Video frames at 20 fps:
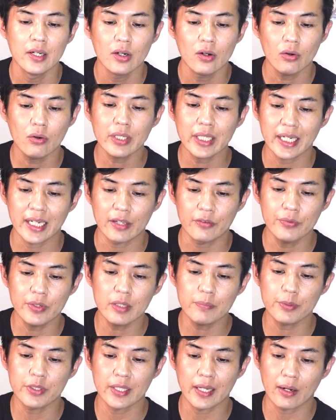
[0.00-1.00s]
ほいでね、
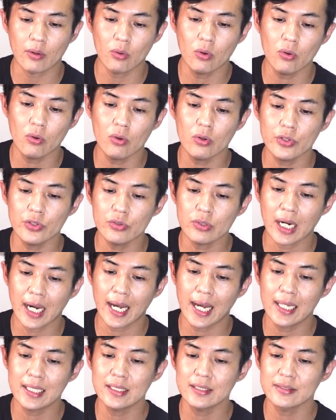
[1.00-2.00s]
フィリピンではこういう
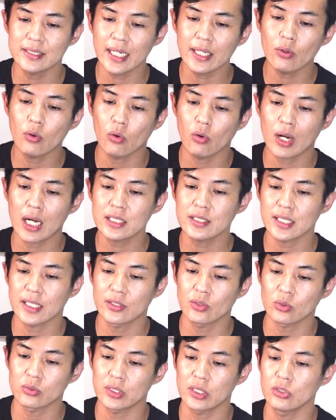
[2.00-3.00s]
犯罪を犯した
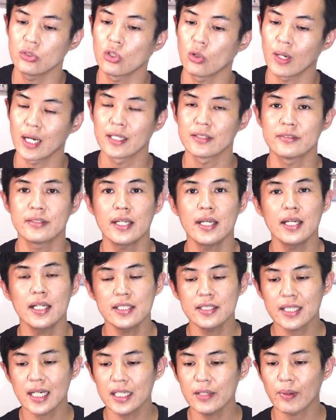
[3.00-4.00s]
人っていうのは
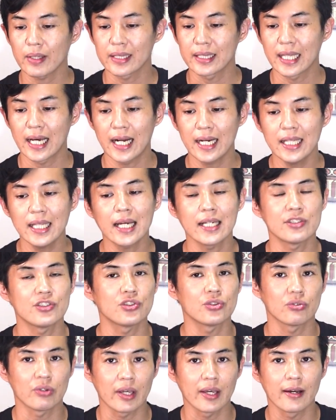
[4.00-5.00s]
政治家にはなれないっ
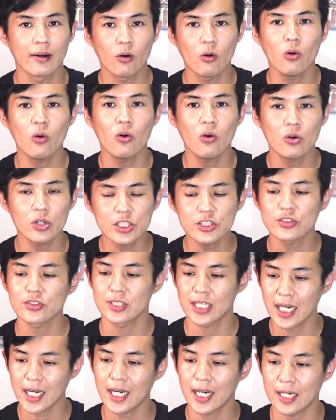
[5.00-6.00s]
ちゅうね、法
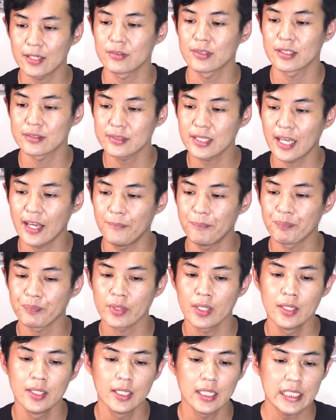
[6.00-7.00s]
律があるんですね。
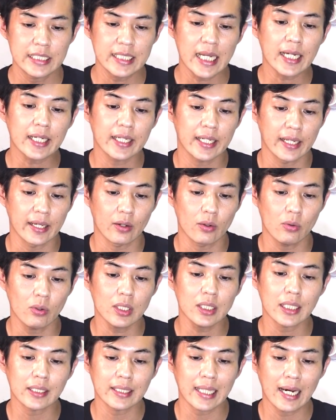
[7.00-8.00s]
したっけね、こ
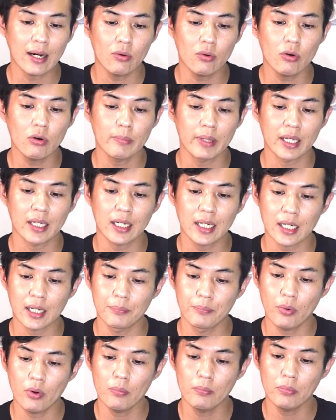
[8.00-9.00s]
れで他方面か
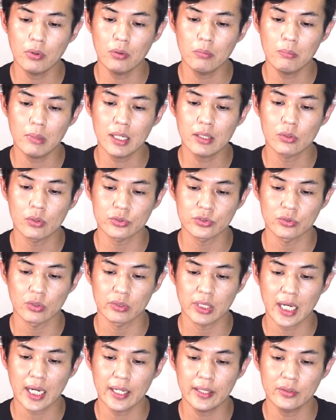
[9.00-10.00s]
らボンボンマルコス
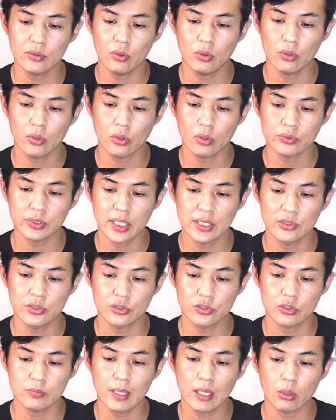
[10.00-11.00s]
の大統領選
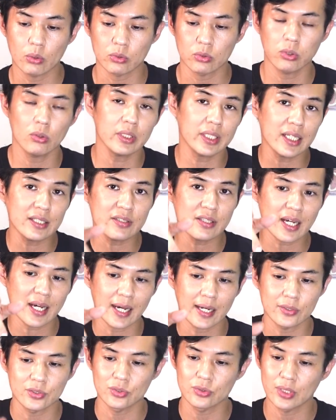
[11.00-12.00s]
出馬を取り消し
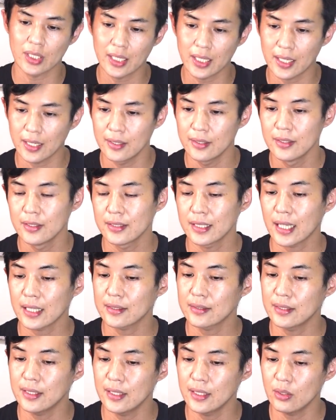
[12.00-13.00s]
やーちゅうてね、
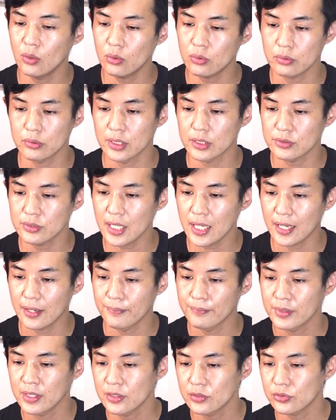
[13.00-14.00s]
なっておるんですね。
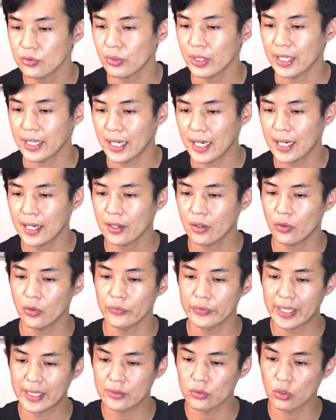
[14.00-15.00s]
それが、
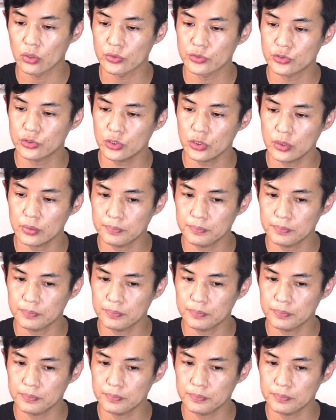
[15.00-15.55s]
こんなんどっす。